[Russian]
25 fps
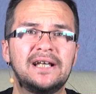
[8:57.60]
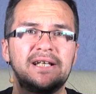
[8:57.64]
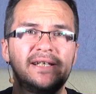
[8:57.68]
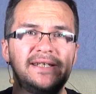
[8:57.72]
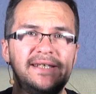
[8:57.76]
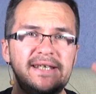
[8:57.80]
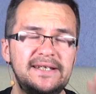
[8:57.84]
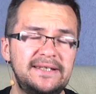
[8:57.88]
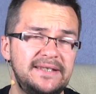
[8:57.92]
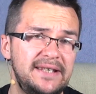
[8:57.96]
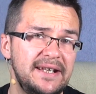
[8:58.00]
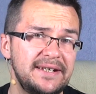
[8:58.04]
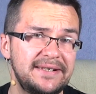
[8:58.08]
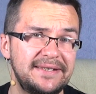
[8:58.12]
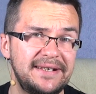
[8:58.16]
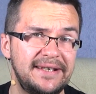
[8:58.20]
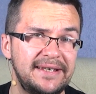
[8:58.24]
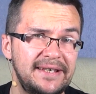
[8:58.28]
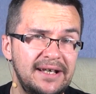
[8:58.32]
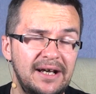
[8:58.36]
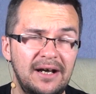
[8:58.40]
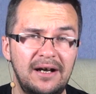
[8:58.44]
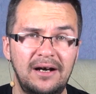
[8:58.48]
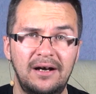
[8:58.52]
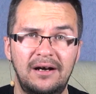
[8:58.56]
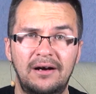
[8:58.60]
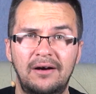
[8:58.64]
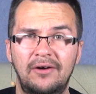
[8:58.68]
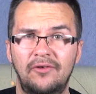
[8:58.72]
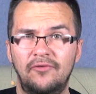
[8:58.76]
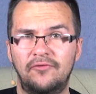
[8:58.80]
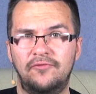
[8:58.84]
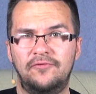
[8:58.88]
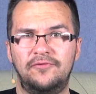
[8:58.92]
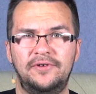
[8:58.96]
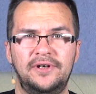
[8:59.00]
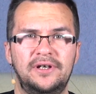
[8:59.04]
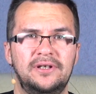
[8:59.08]
Естественно, я
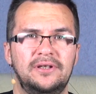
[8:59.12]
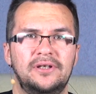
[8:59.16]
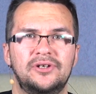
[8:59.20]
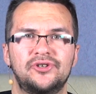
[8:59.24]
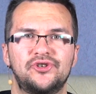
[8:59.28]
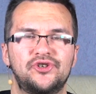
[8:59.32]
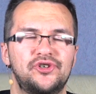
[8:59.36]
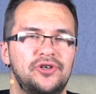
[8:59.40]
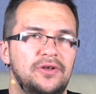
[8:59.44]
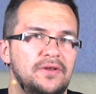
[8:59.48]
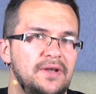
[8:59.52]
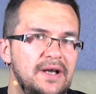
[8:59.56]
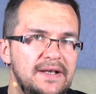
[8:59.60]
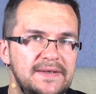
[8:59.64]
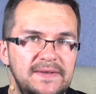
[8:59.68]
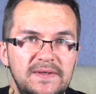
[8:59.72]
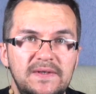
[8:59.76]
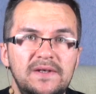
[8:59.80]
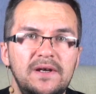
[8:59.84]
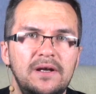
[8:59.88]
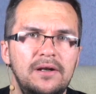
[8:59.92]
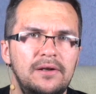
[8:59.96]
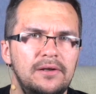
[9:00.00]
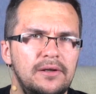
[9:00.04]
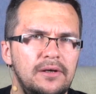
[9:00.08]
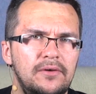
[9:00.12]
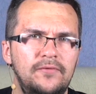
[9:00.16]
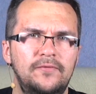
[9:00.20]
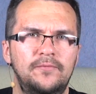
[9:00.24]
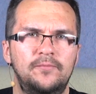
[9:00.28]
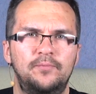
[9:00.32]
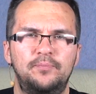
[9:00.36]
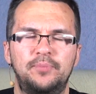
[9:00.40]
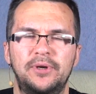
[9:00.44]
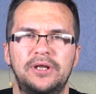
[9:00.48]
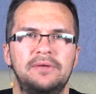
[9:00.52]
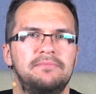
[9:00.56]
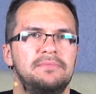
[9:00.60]
выложил отдельно
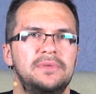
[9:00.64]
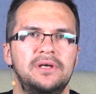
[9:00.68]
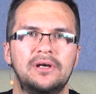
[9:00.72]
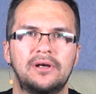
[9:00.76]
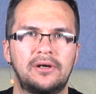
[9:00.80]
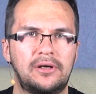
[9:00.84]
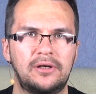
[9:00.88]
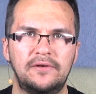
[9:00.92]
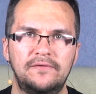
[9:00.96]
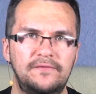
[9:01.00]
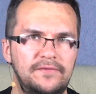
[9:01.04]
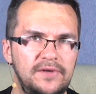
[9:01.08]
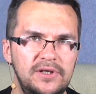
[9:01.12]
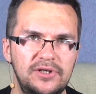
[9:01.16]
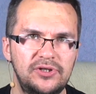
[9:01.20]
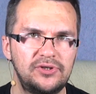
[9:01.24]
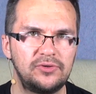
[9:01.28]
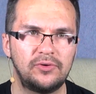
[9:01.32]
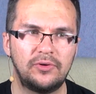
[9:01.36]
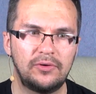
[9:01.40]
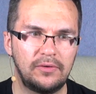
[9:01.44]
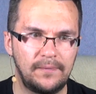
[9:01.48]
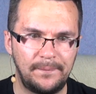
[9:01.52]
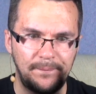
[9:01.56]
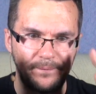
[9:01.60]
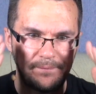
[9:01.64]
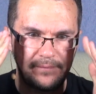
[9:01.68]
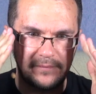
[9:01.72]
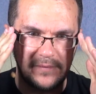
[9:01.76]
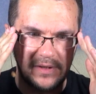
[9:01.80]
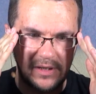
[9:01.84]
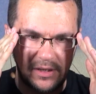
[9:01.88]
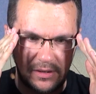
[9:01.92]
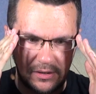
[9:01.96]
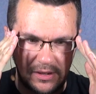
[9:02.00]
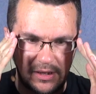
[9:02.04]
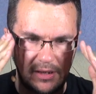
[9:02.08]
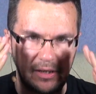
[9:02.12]
примеры видео, как